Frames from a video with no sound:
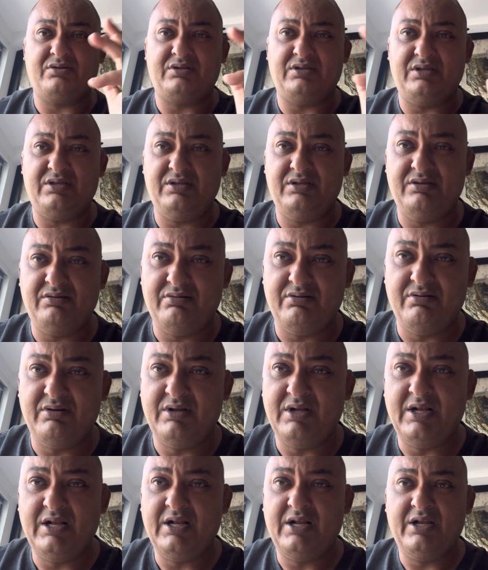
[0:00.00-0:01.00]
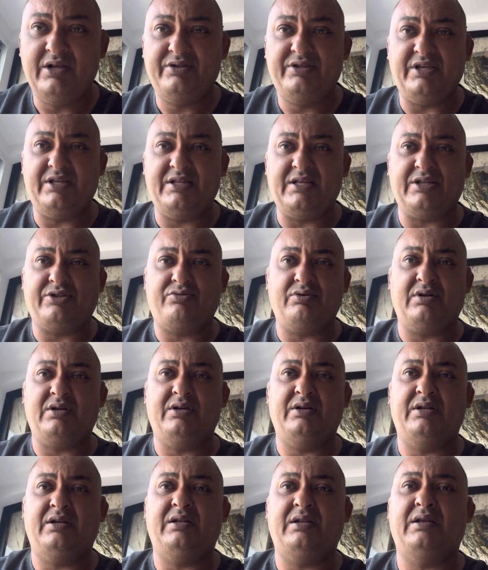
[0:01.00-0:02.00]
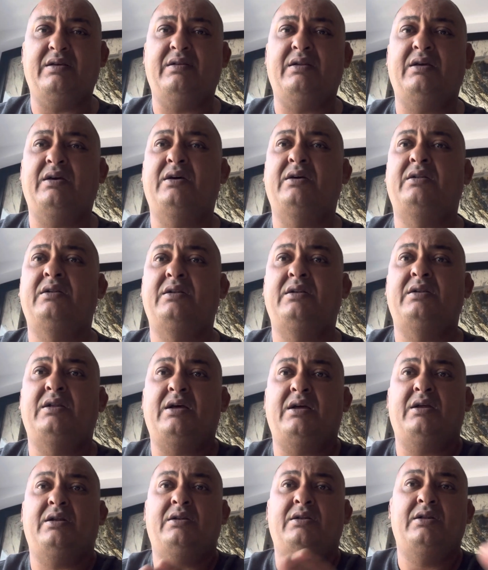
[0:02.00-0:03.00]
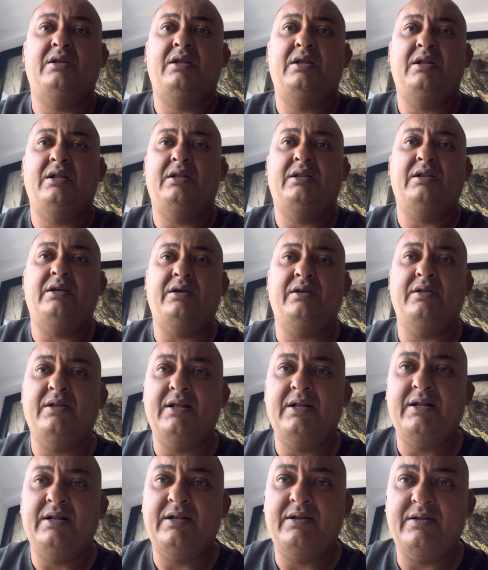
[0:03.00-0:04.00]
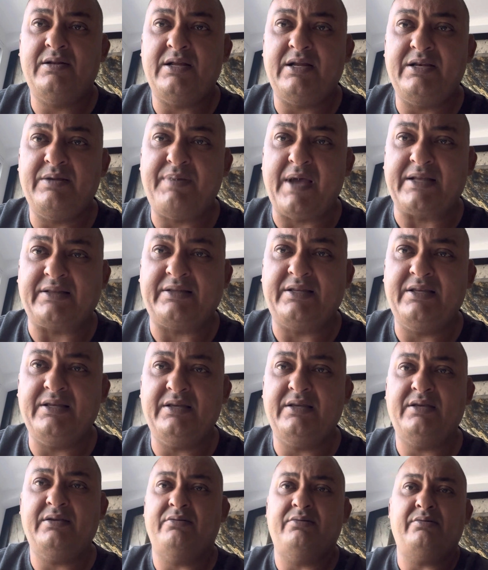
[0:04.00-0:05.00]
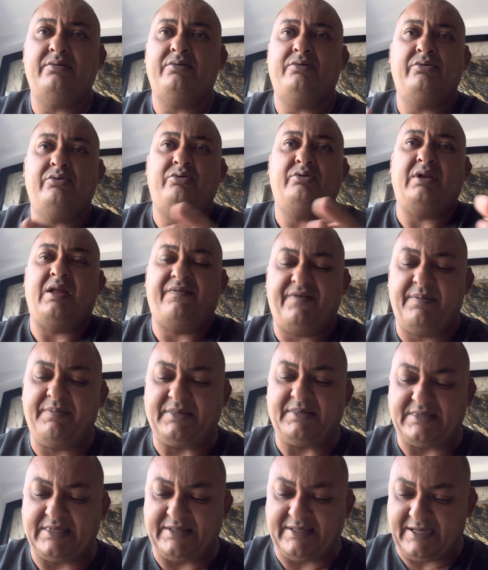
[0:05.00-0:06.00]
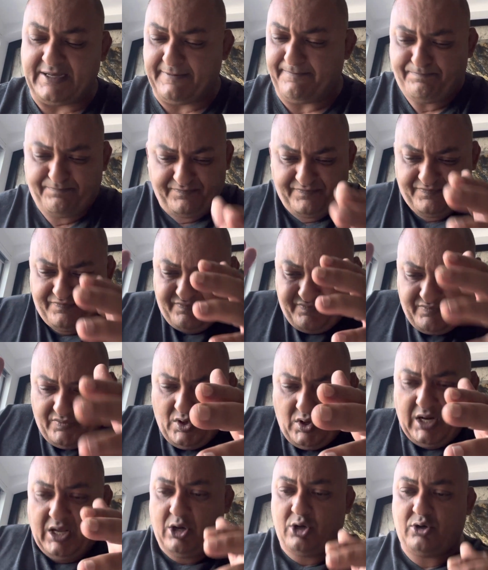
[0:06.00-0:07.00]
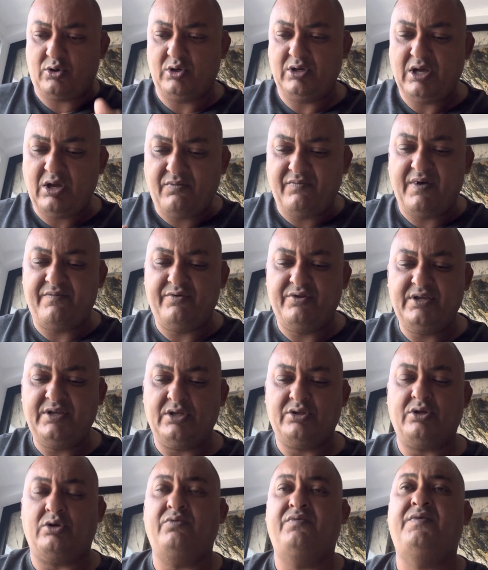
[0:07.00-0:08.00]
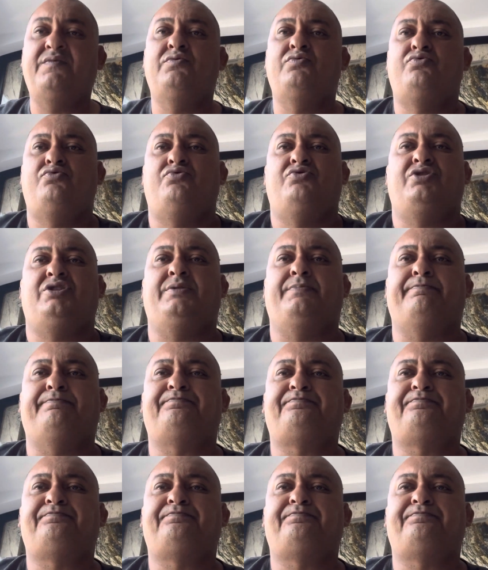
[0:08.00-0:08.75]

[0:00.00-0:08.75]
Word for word: qui euh, dénature la, liberté euh, de la femme, etc. Alors là, on va venir dans le vif du sujet.